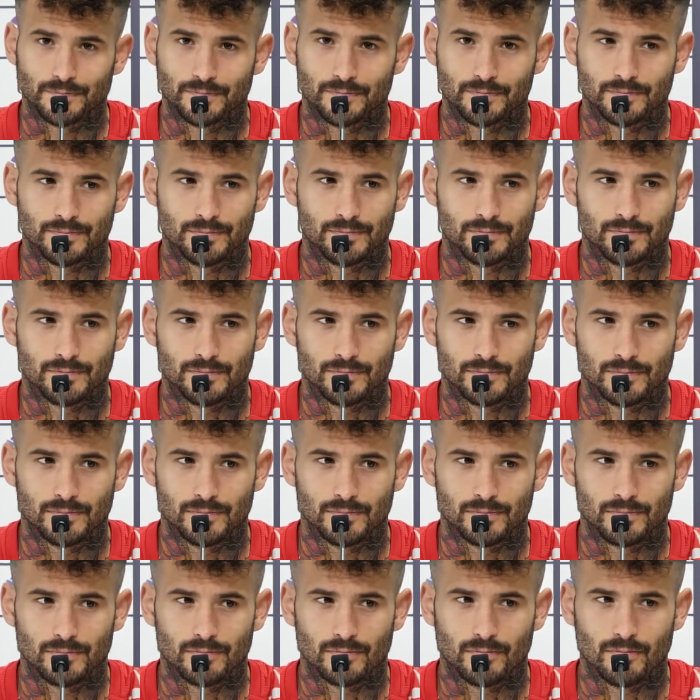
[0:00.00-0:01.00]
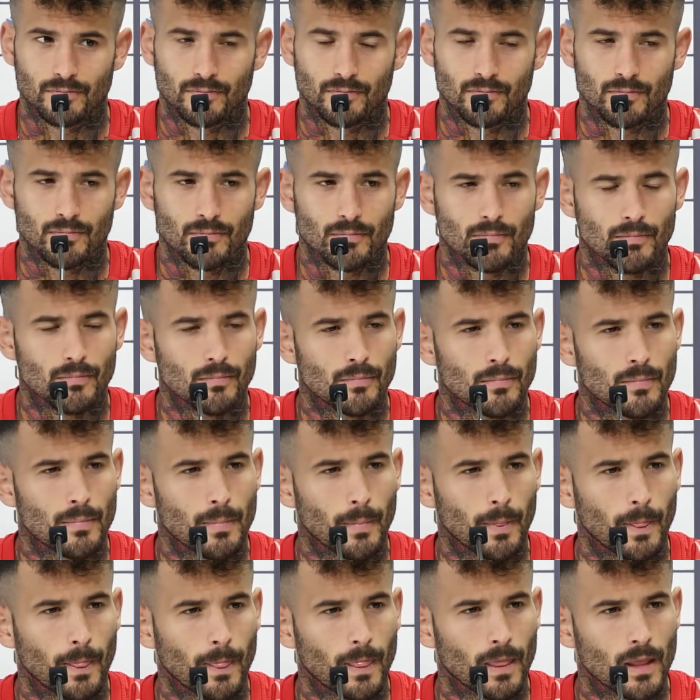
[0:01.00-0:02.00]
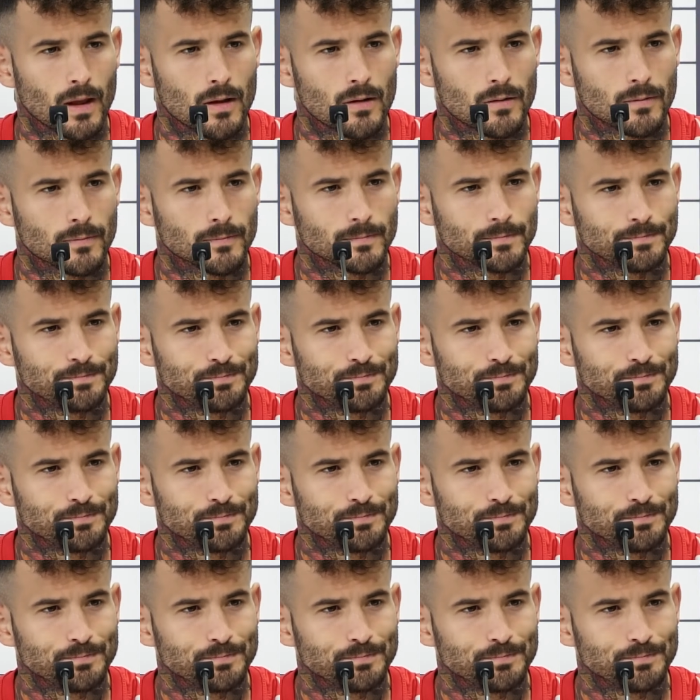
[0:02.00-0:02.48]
¿Cuál es el espejo? El equipo